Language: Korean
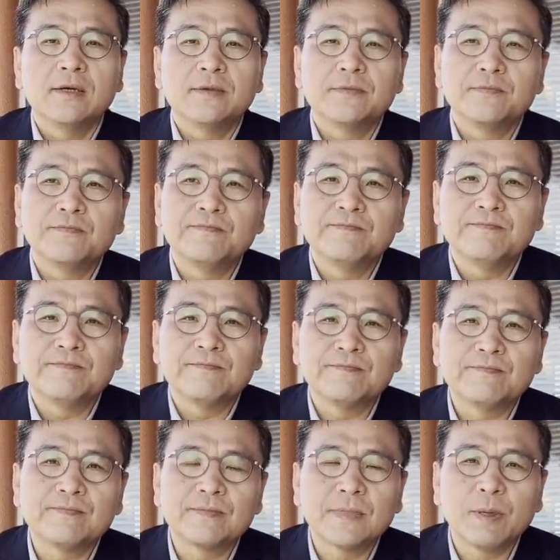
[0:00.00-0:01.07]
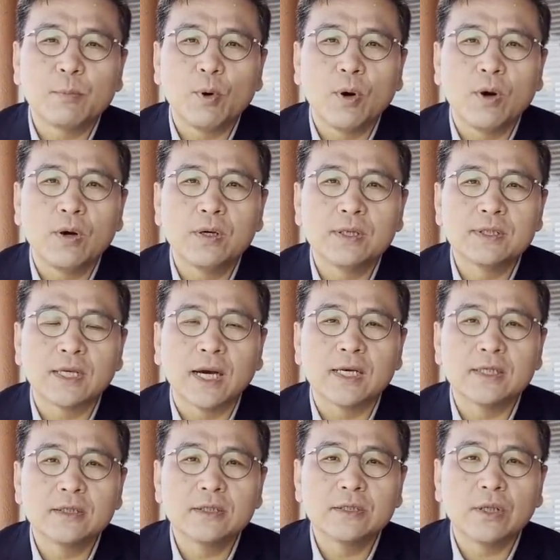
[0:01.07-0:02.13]
음, 뭐 제가
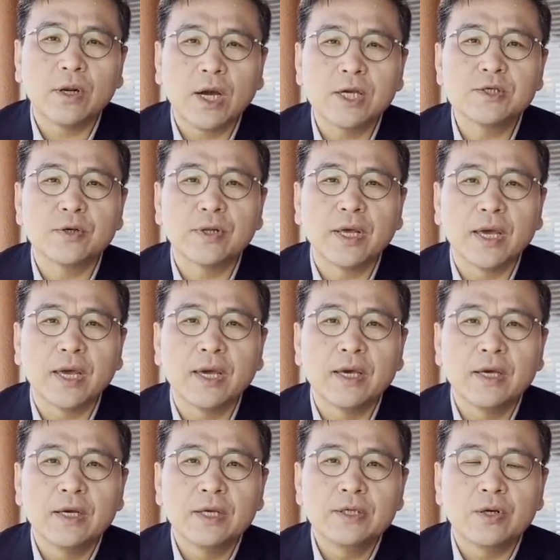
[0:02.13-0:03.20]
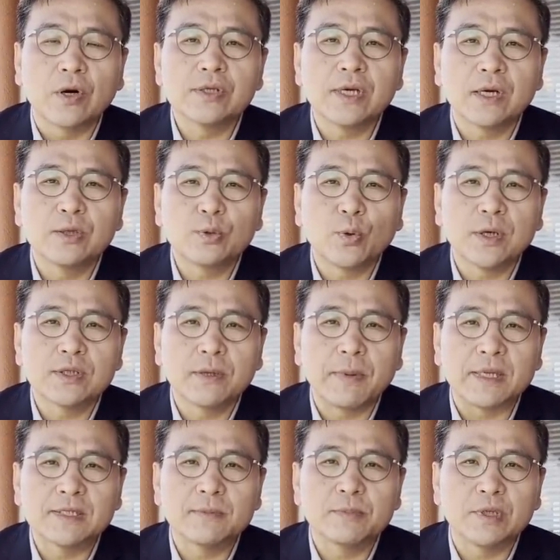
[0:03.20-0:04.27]
떠나기 전에 영상을 통해서
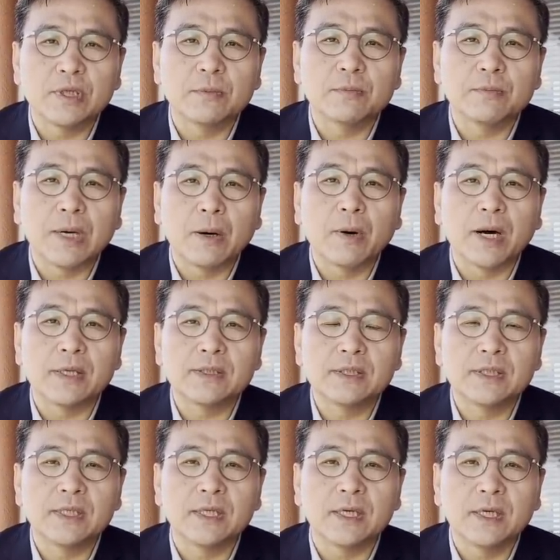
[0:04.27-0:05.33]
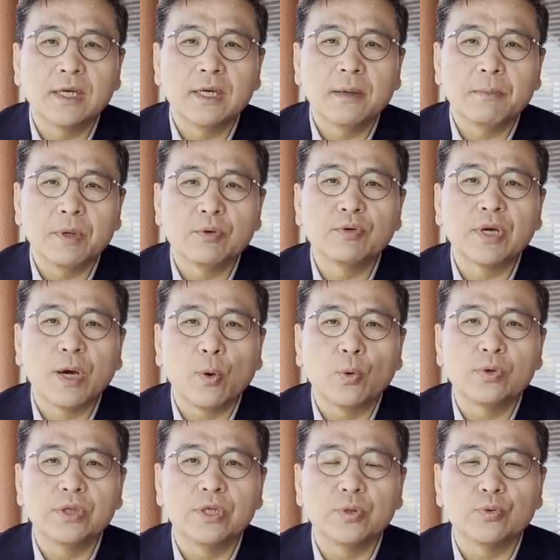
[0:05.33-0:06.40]
말씀드린 바와 같이 미국에
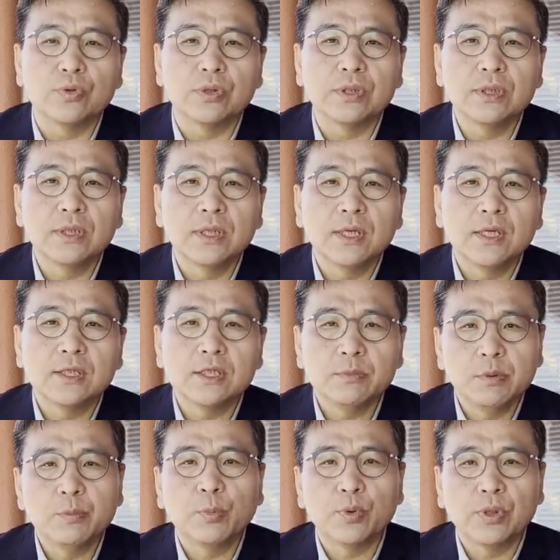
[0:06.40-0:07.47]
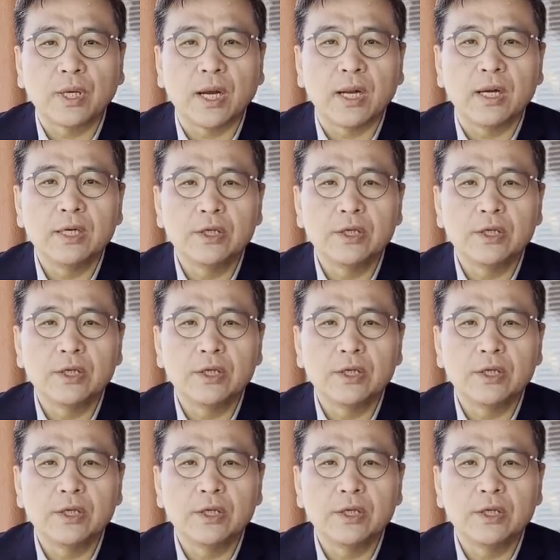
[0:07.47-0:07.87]
온 이유는 시민포탈,